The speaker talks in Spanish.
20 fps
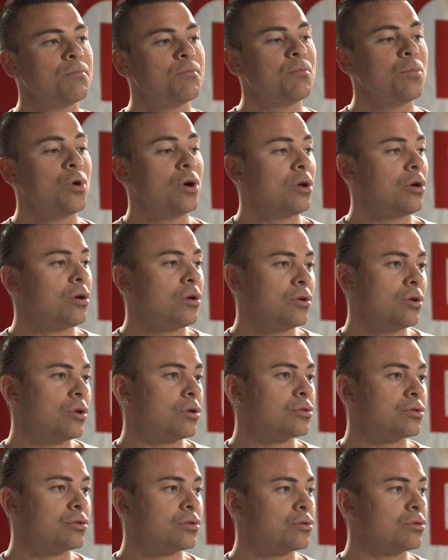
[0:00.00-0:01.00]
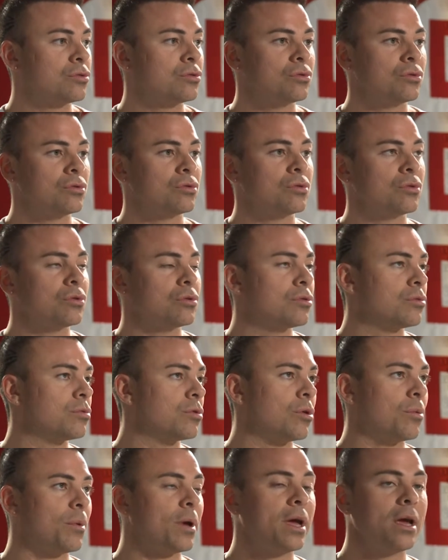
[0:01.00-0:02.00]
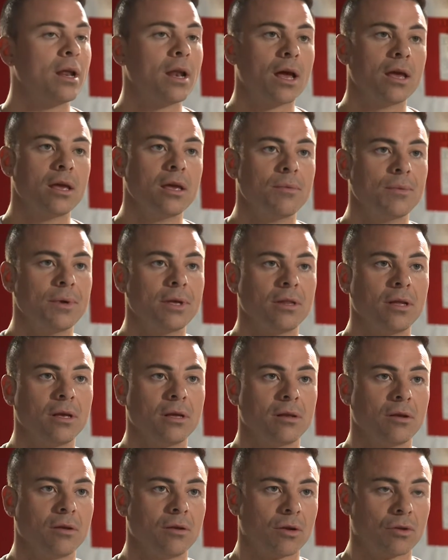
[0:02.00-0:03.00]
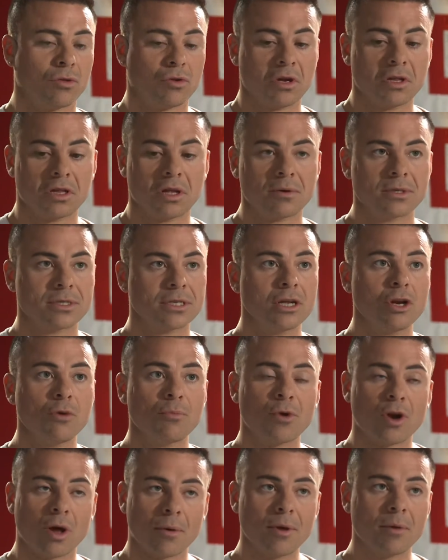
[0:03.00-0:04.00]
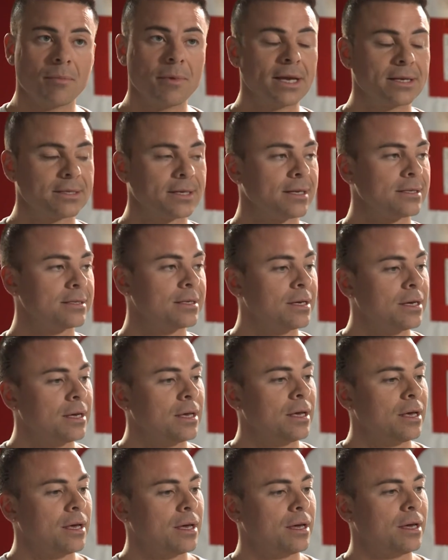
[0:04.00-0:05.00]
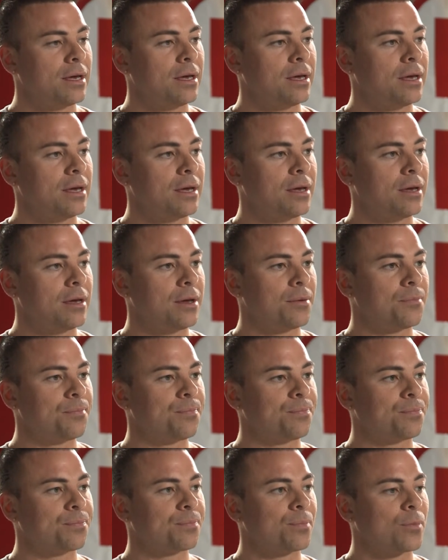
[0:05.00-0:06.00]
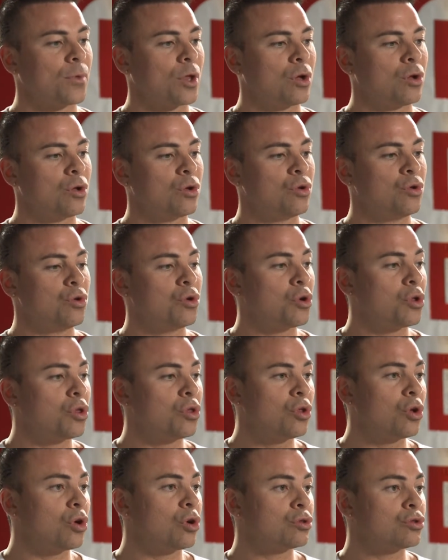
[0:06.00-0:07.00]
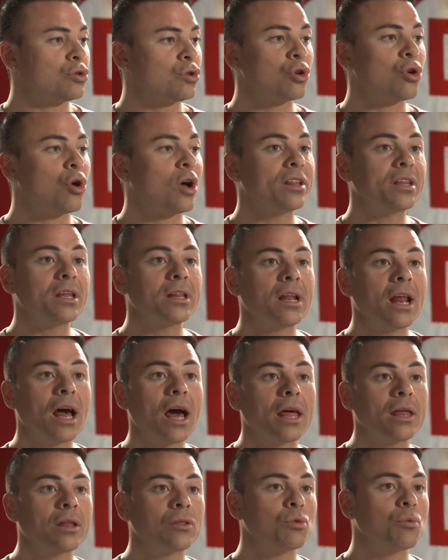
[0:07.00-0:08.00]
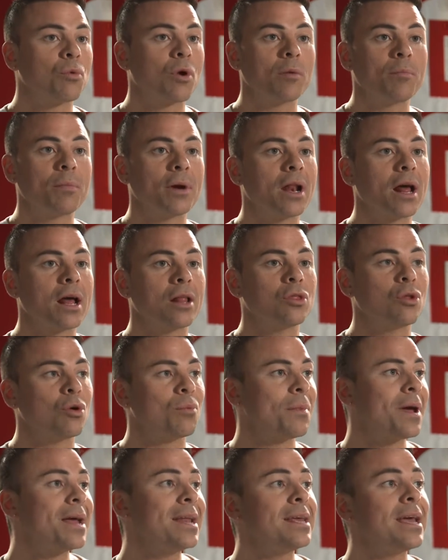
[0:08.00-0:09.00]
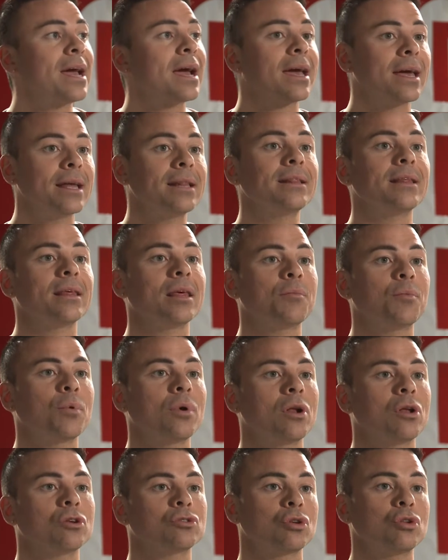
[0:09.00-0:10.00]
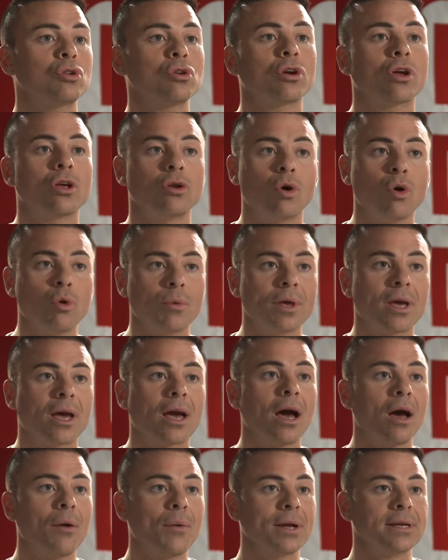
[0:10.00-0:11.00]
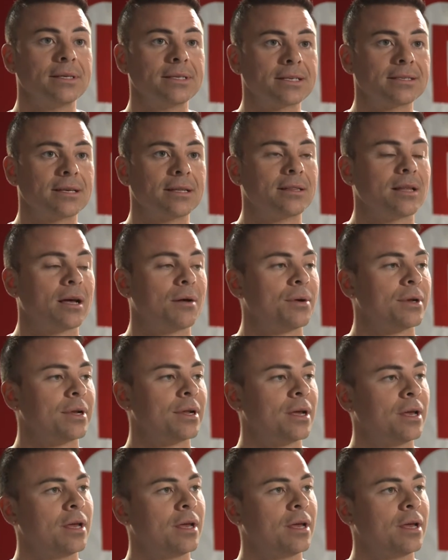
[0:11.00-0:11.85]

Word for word: bueno, nos nos ven ahí, viste, el restaurante estaba lleno, pero había mesas. Eh, no, no, no, nos atiende nada, estuvimos esperando, venía gente después de nosotros que los ubicaban y se sentaban.